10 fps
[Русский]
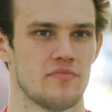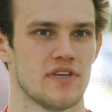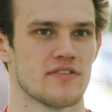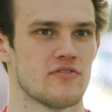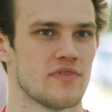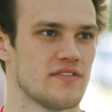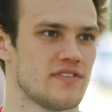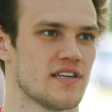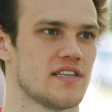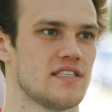первые мои
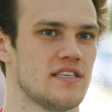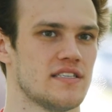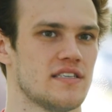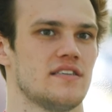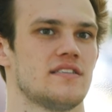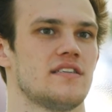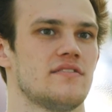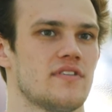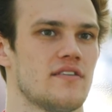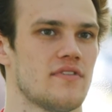всероссийские
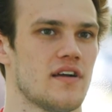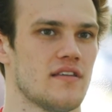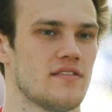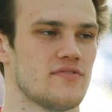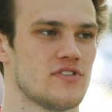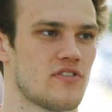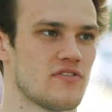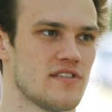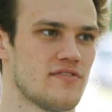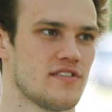соревнования,
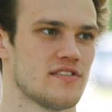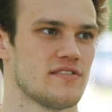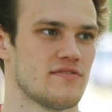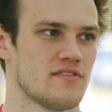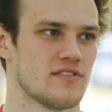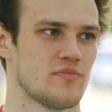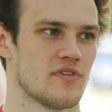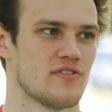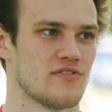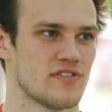«Веселый дельфин» называется
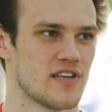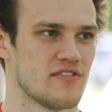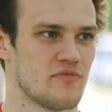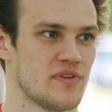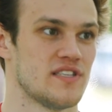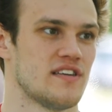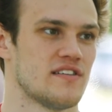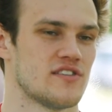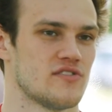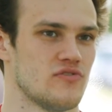проходят они в Питере
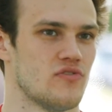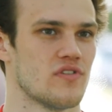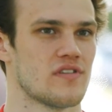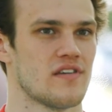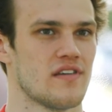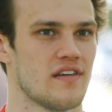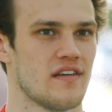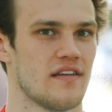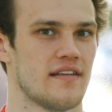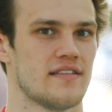каждый год.
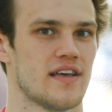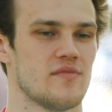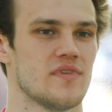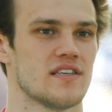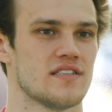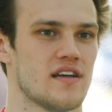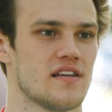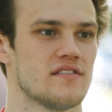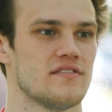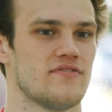Там я
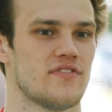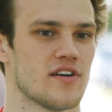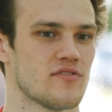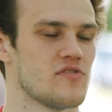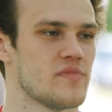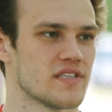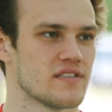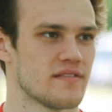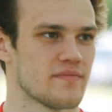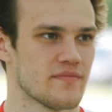занял второе
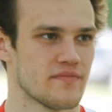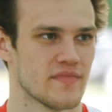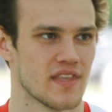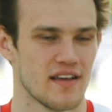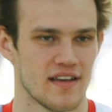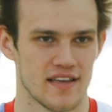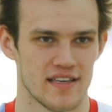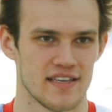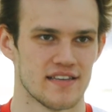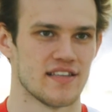место.
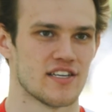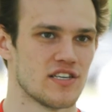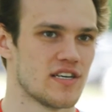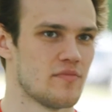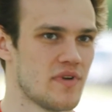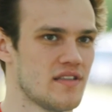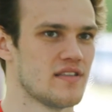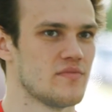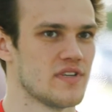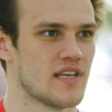И нашей
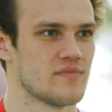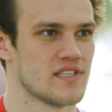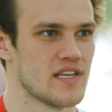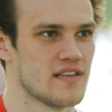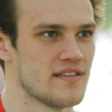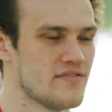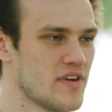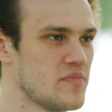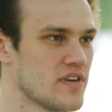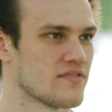командой мы там заняли
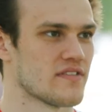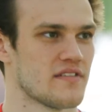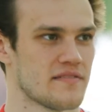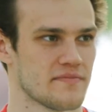два первых.